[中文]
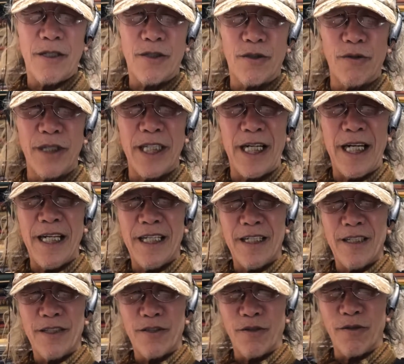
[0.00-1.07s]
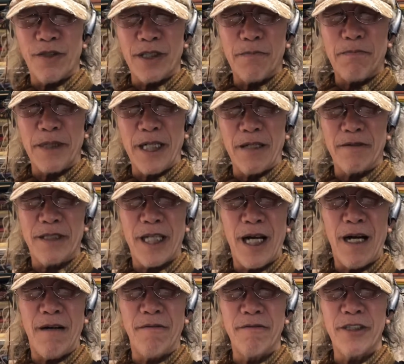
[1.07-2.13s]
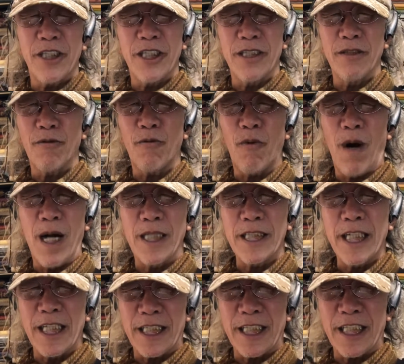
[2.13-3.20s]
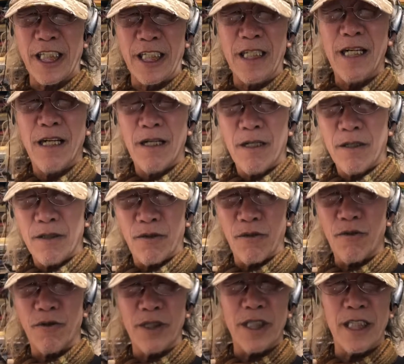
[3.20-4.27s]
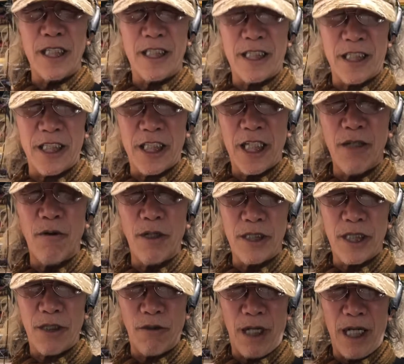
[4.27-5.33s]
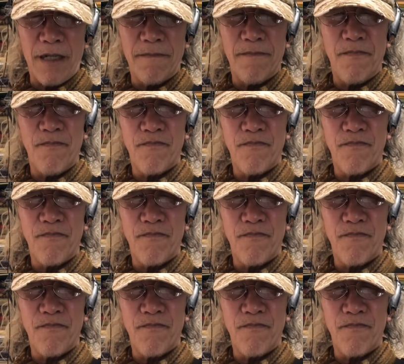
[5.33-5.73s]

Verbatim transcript: 所以呢，中国人不要操心皇帝的事情，中国人你只是听话就够了，